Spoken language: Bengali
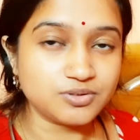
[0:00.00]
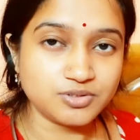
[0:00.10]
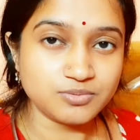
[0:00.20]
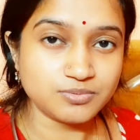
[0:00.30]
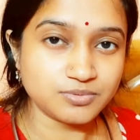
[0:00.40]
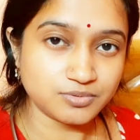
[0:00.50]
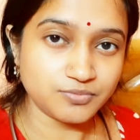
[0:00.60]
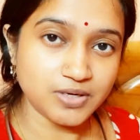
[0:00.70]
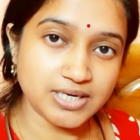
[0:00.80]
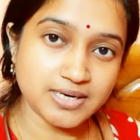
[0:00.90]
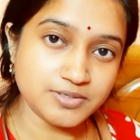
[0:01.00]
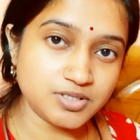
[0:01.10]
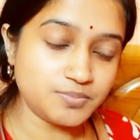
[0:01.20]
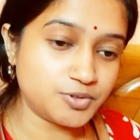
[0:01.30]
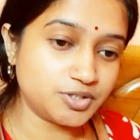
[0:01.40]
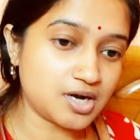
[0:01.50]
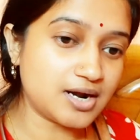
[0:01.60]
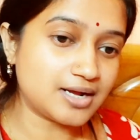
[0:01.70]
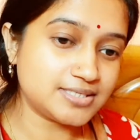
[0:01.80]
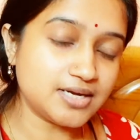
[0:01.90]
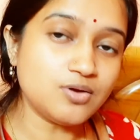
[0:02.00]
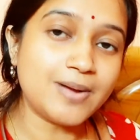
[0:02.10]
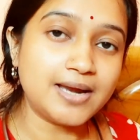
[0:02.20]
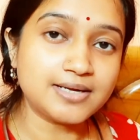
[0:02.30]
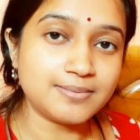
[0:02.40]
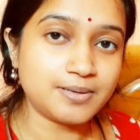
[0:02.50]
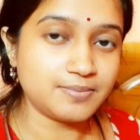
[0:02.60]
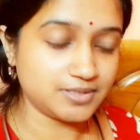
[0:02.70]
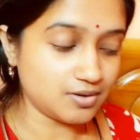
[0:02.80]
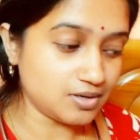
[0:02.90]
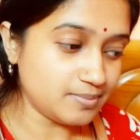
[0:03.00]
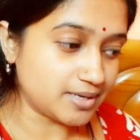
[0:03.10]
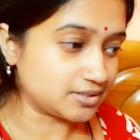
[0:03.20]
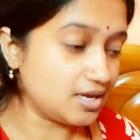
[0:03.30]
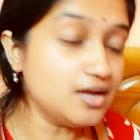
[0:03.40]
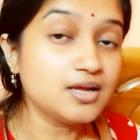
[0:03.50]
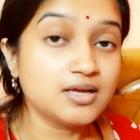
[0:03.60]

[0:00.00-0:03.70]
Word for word: একটু উইকলি যদি পরিষ্কার রাখা যায় খুব হালকা ভাবি তাহলে ব্যাগটা